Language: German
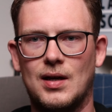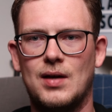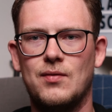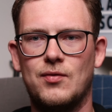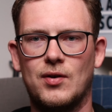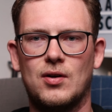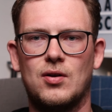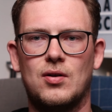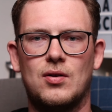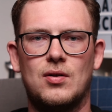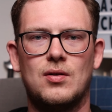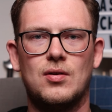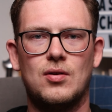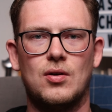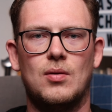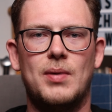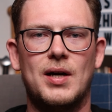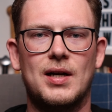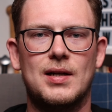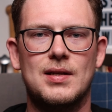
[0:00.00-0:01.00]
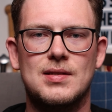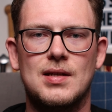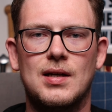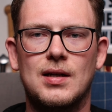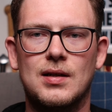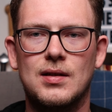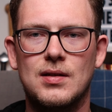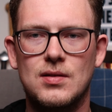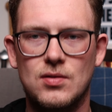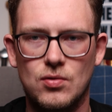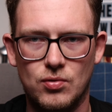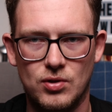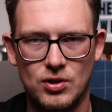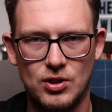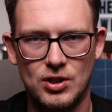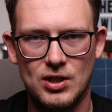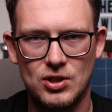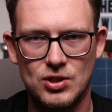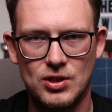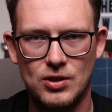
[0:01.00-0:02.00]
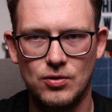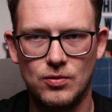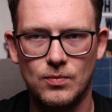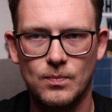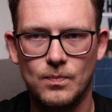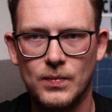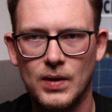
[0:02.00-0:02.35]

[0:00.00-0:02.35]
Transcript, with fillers: einfach kompakt gesagt, historische Darstellung.